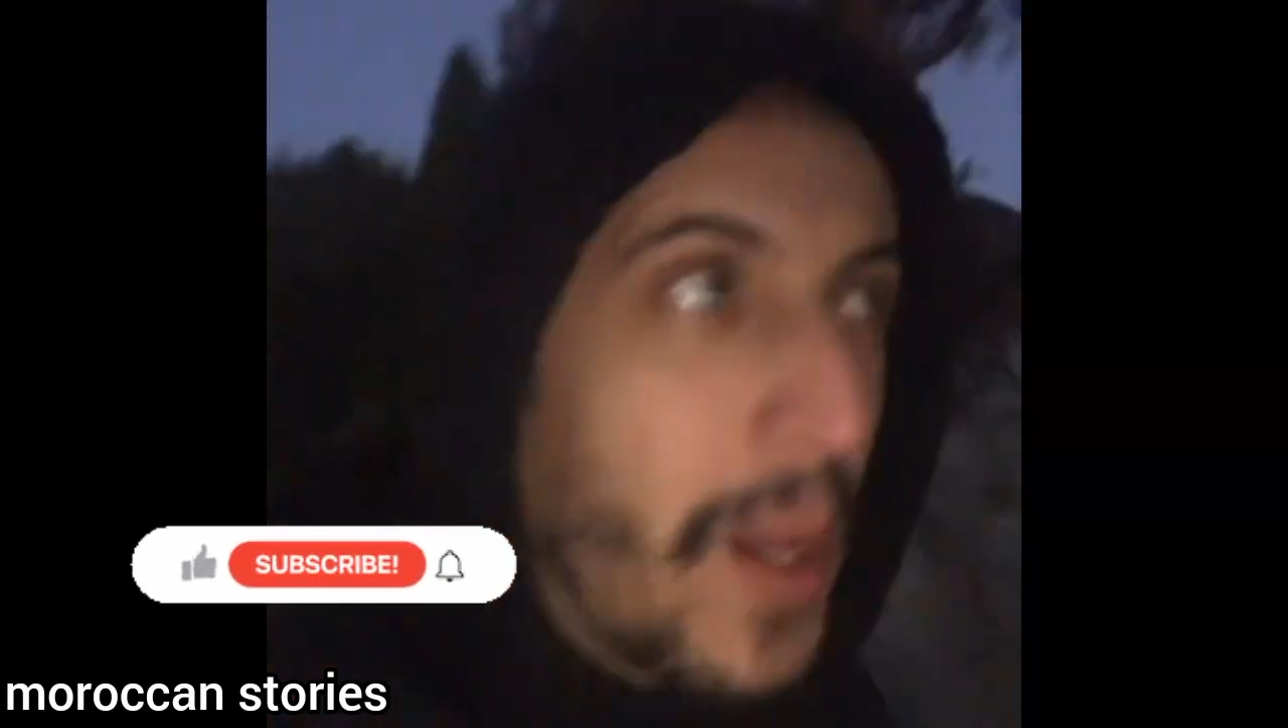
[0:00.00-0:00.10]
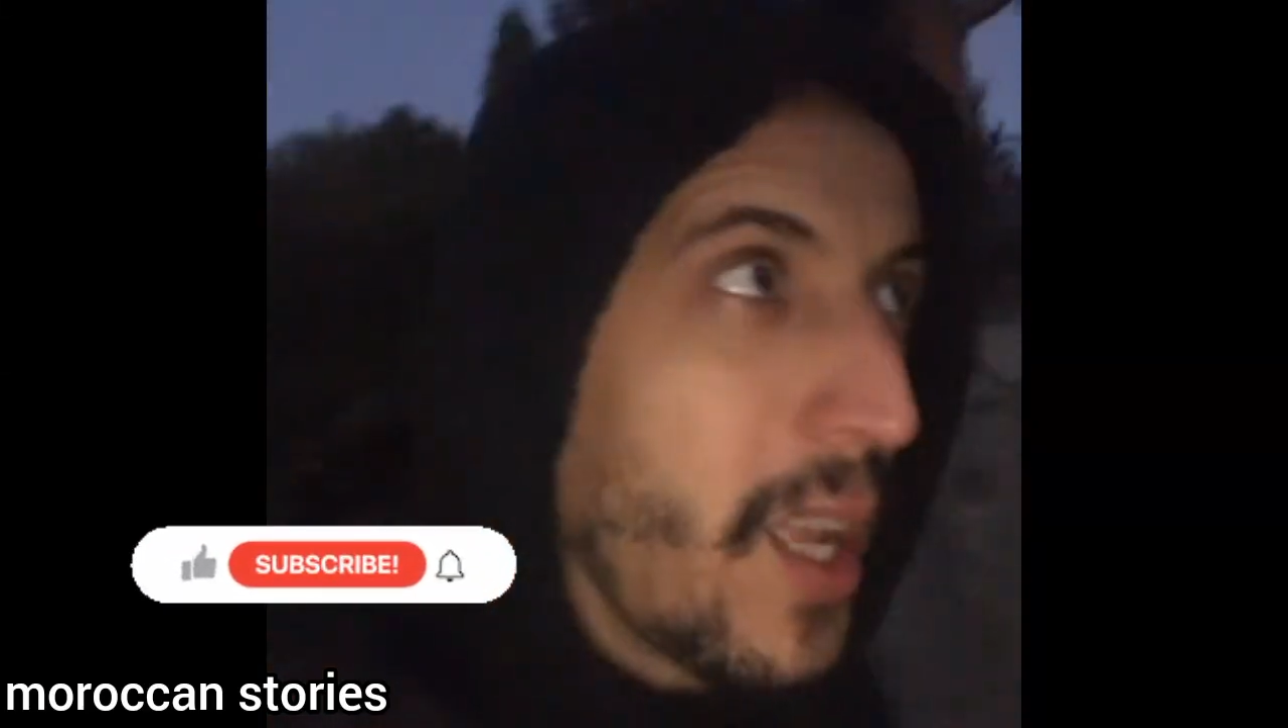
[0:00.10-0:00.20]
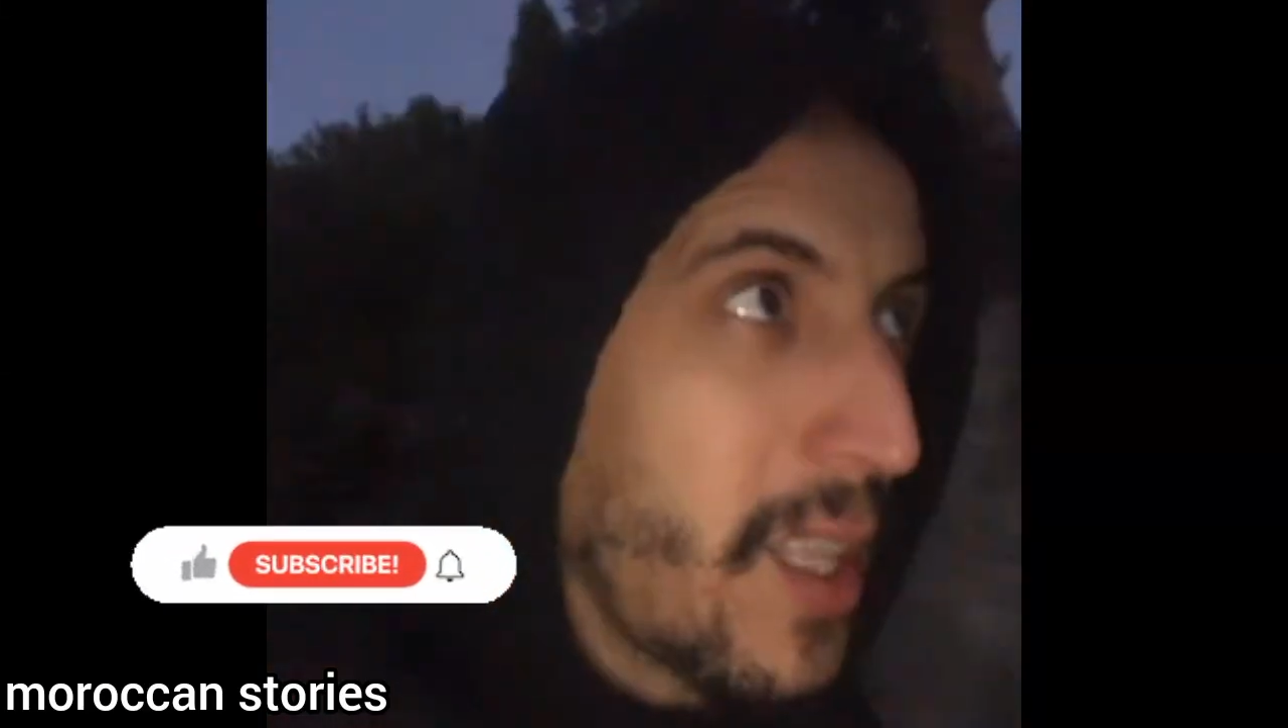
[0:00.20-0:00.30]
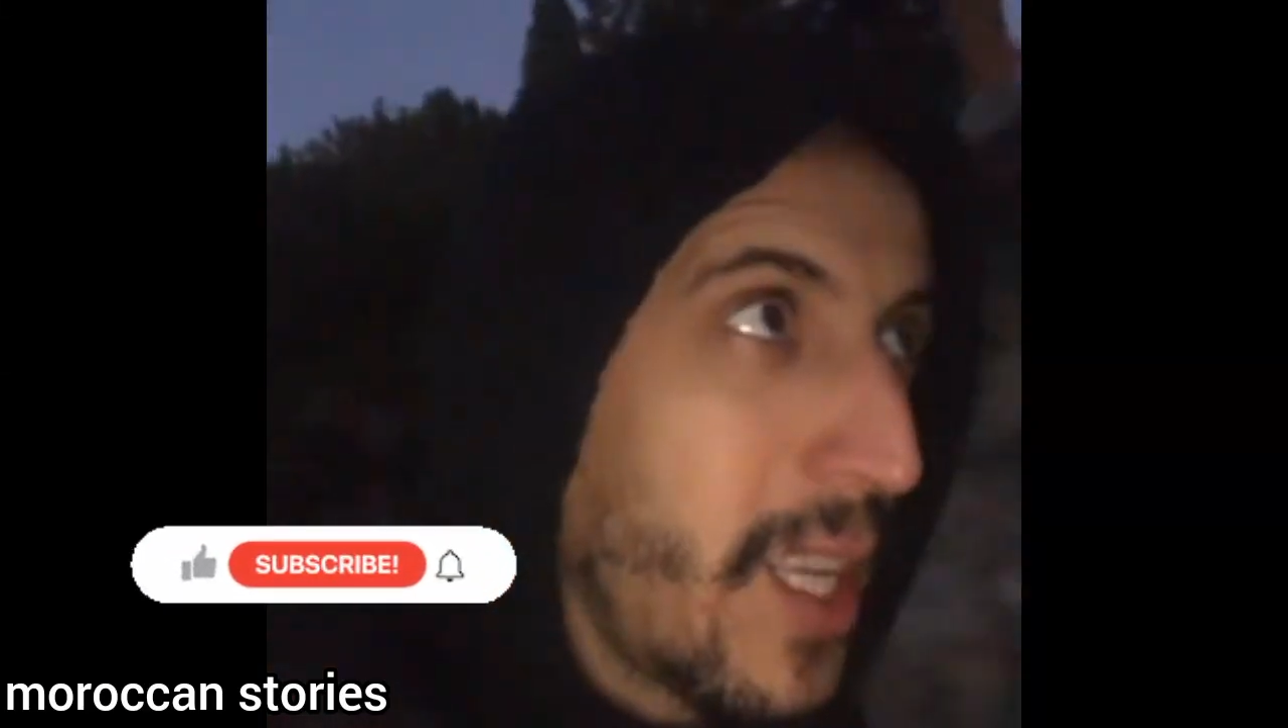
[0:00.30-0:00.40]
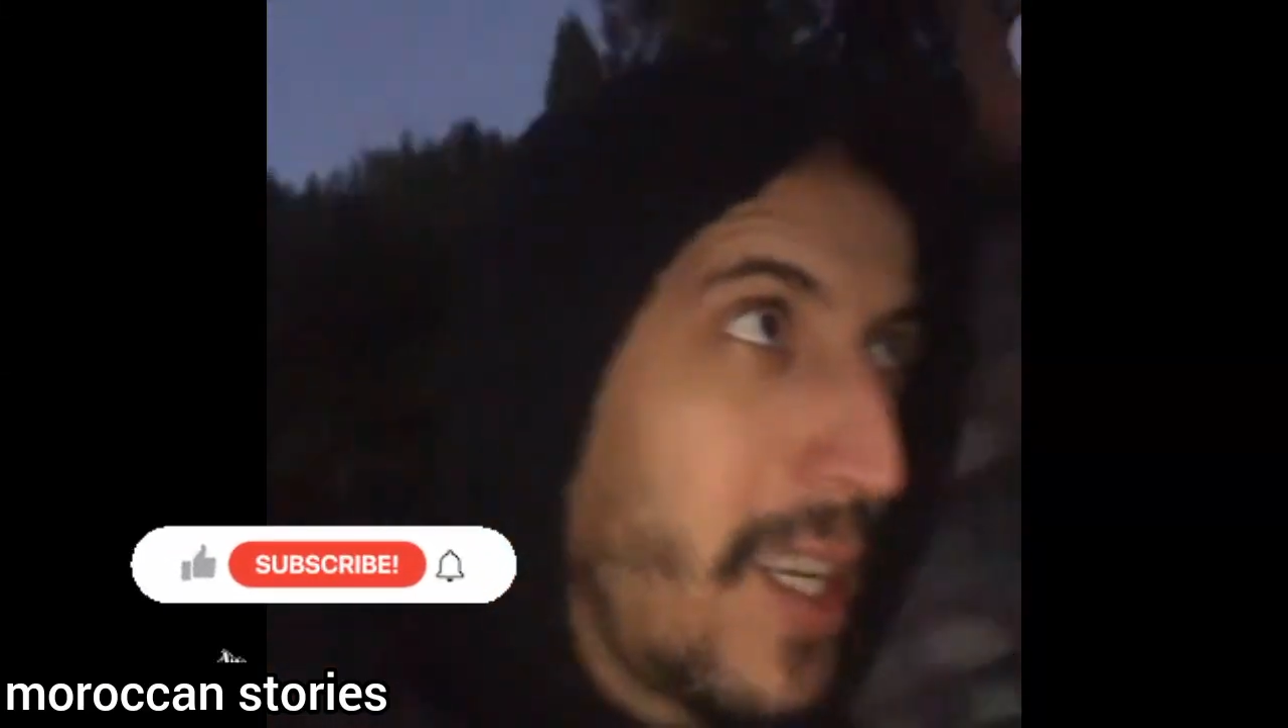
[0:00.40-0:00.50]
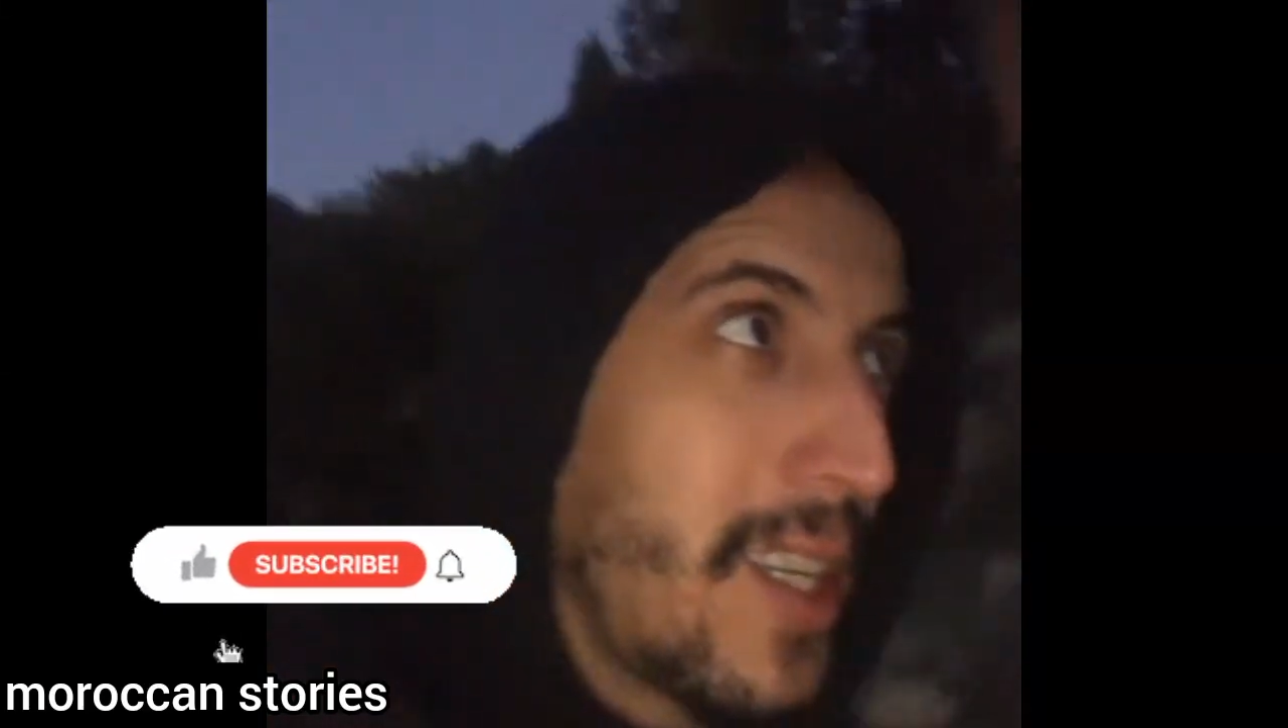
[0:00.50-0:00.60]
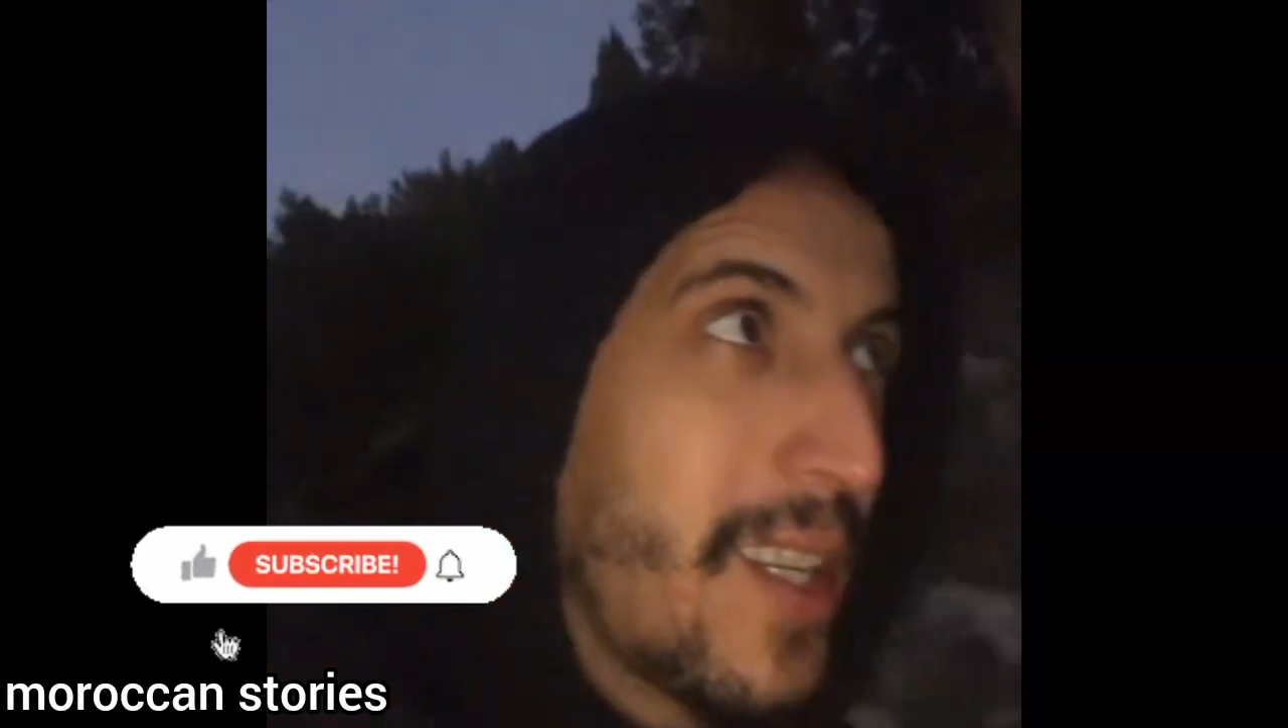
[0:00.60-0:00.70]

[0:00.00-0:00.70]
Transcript: ناضيش